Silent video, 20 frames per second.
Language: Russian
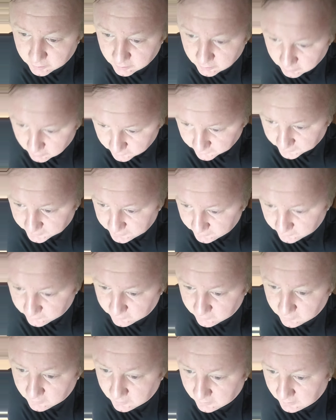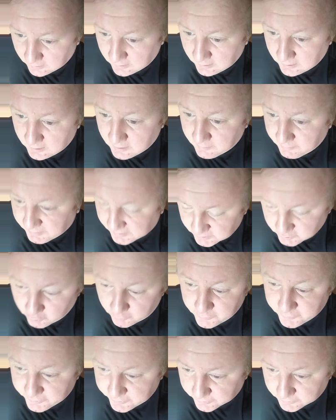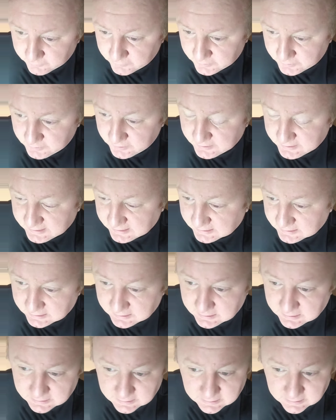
То есть фактически пособничал 210-й,